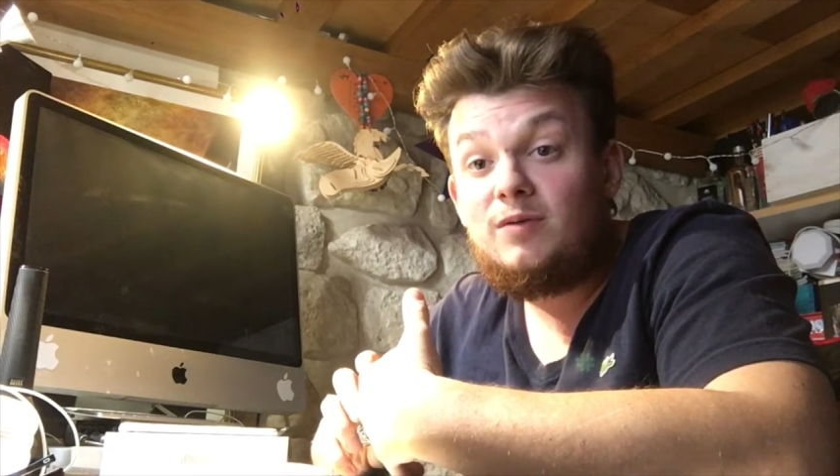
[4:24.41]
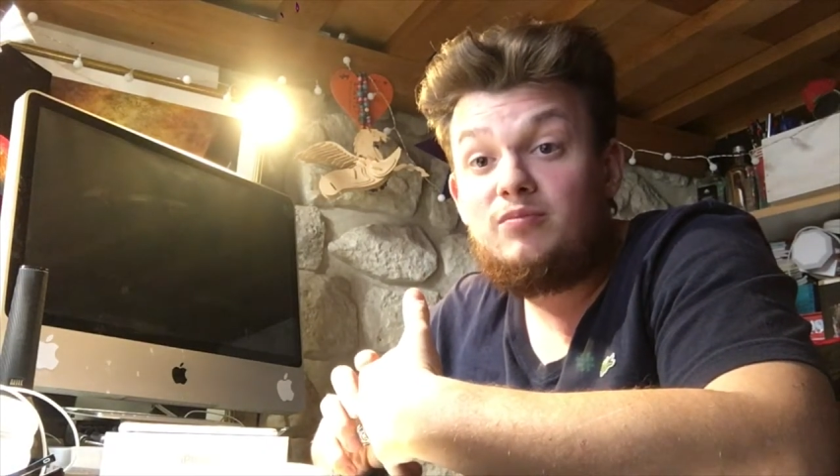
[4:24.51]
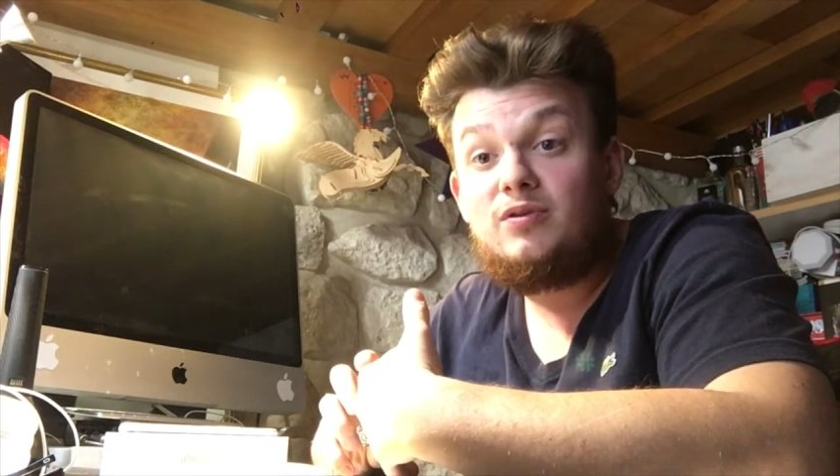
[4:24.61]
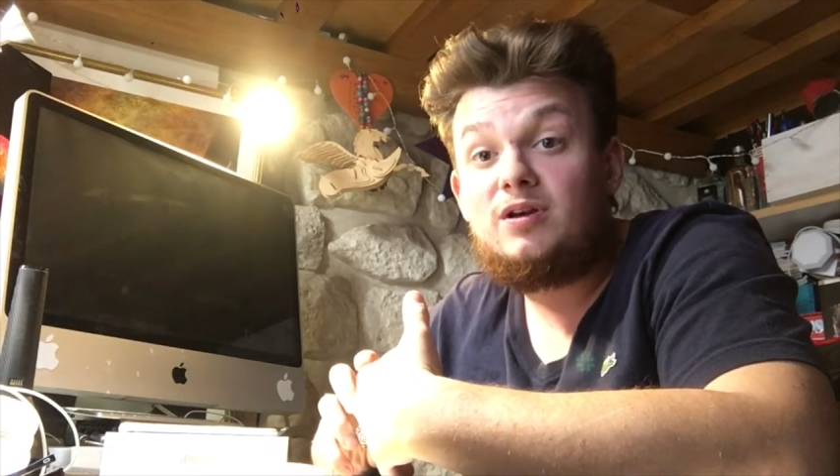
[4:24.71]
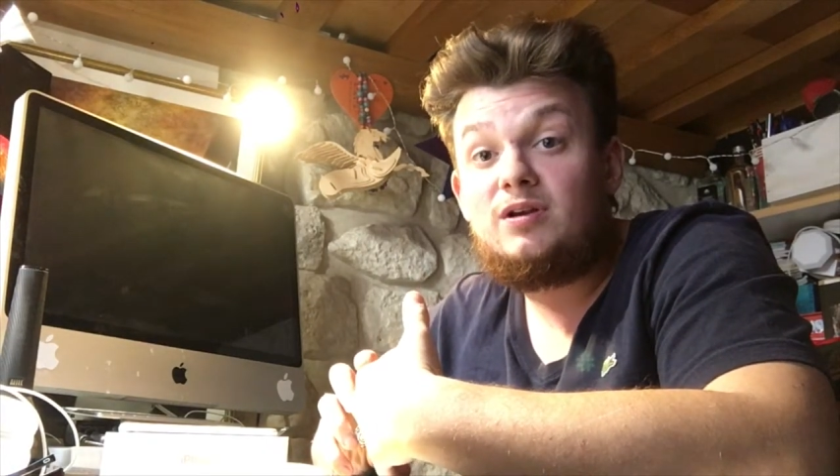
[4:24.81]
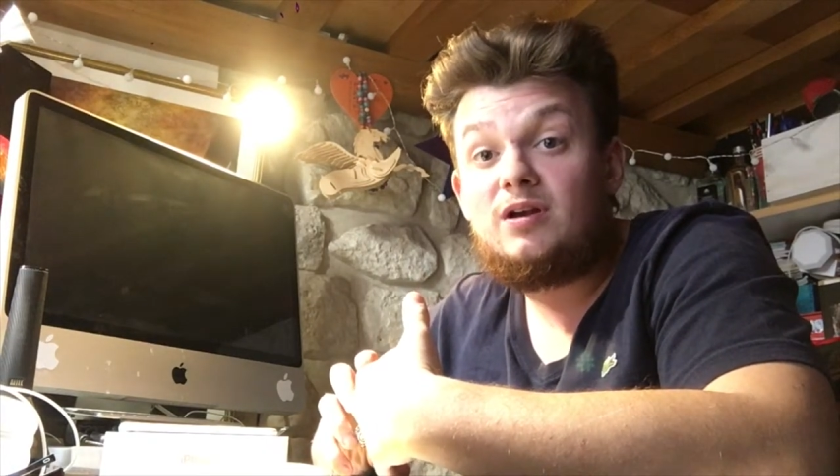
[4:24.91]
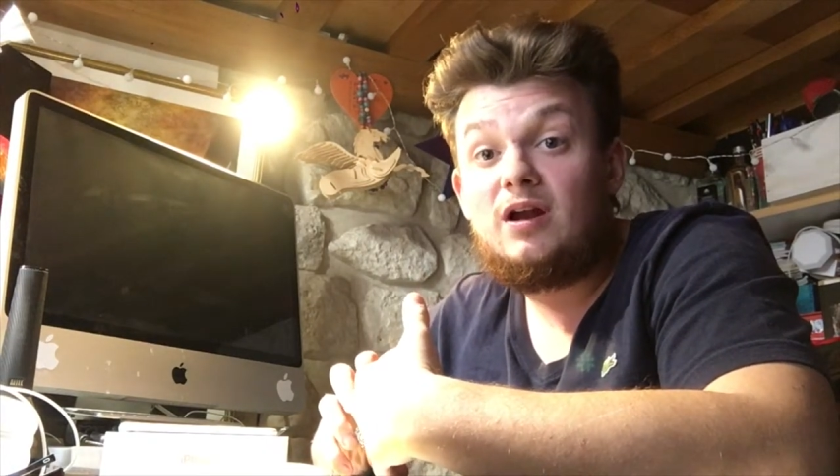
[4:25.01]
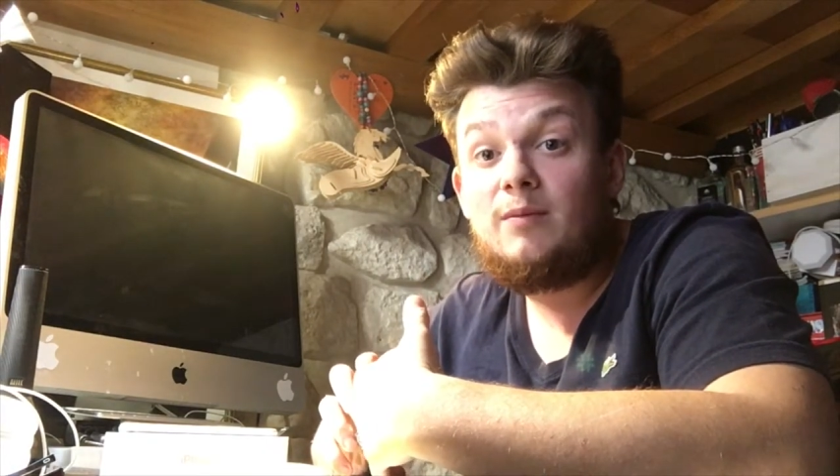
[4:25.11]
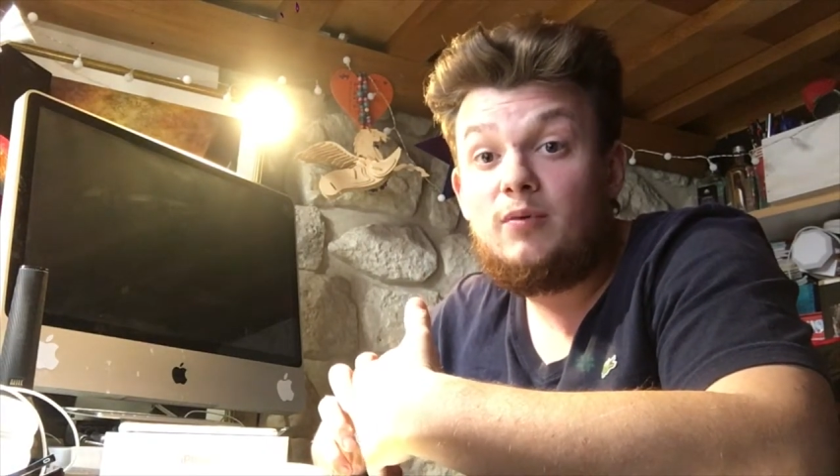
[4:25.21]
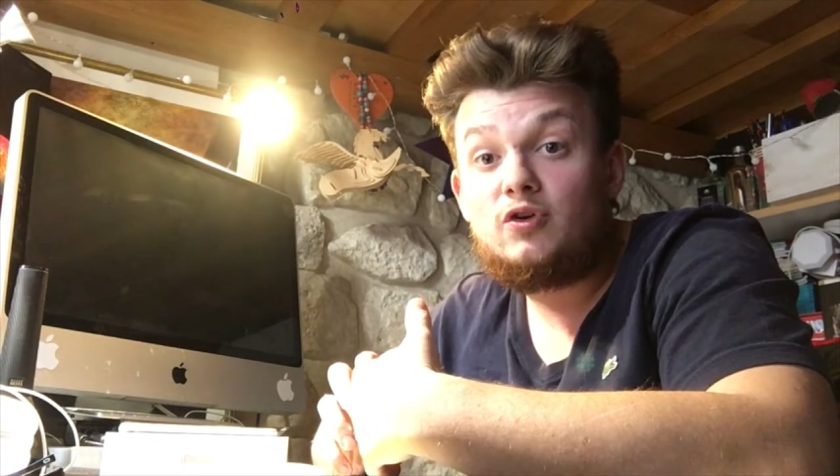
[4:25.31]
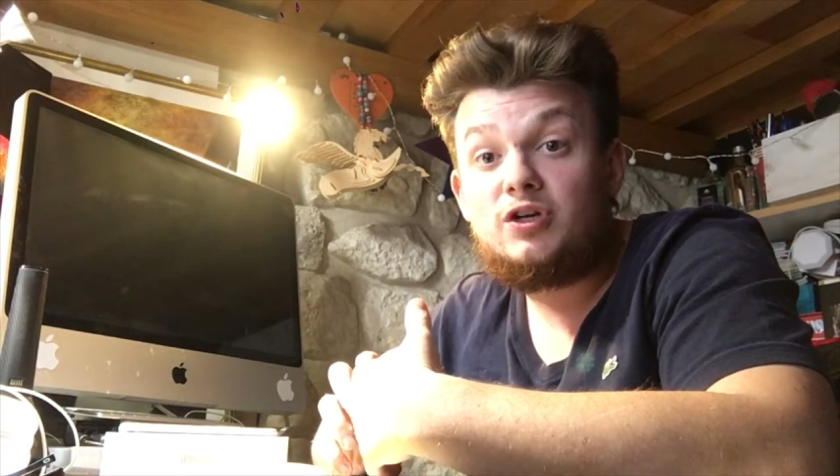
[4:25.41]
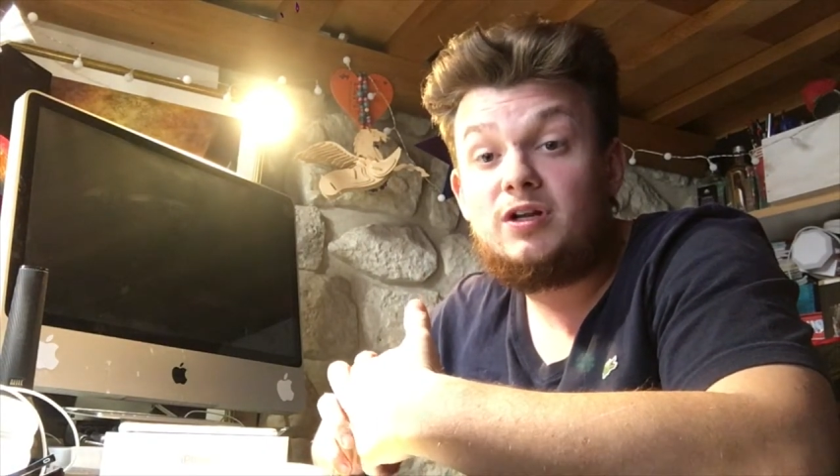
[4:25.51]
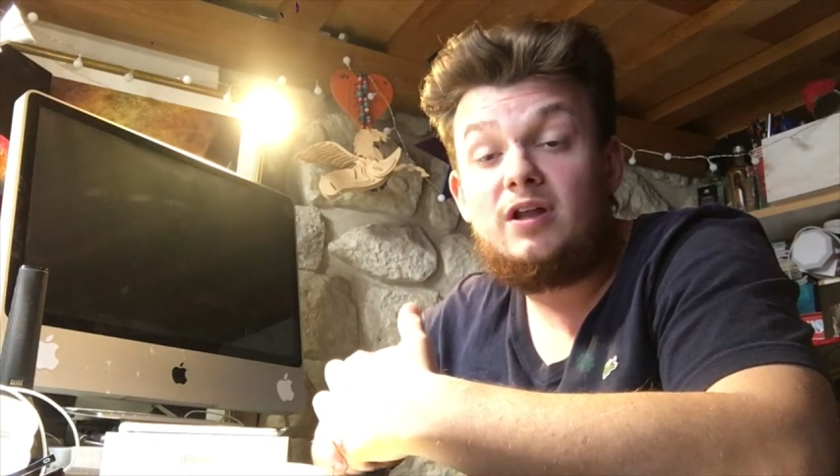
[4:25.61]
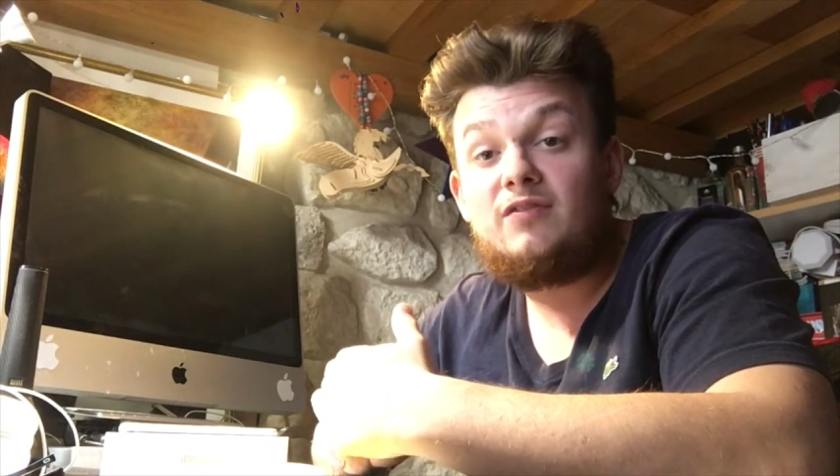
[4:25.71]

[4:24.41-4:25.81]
et puis à la prochaine